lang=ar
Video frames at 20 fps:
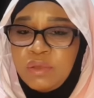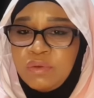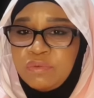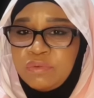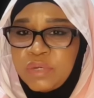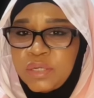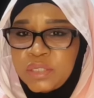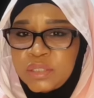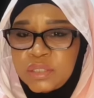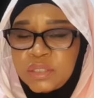
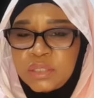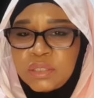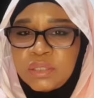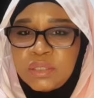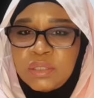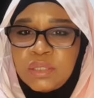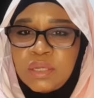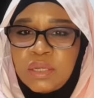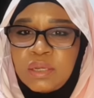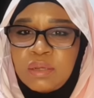فعشان
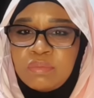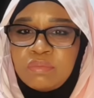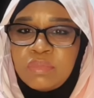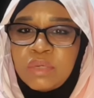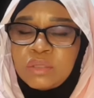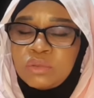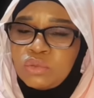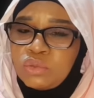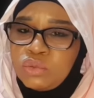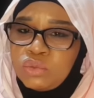كده
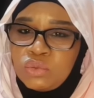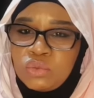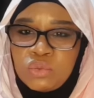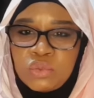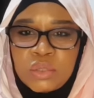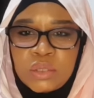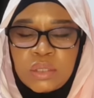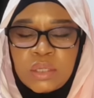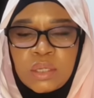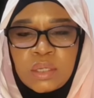ما تخطوا
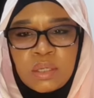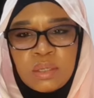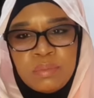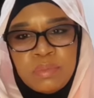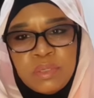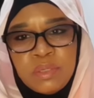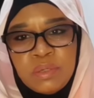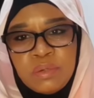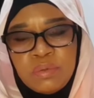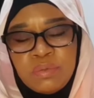ثقة
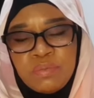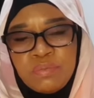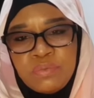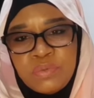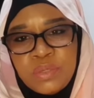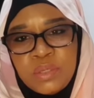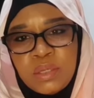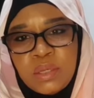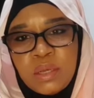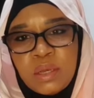كبير
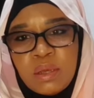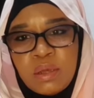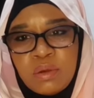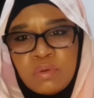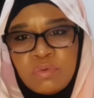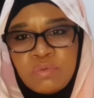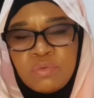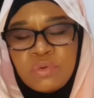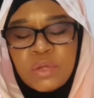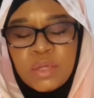في
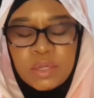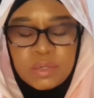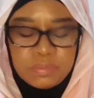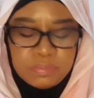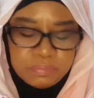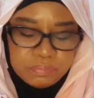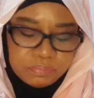الرفقان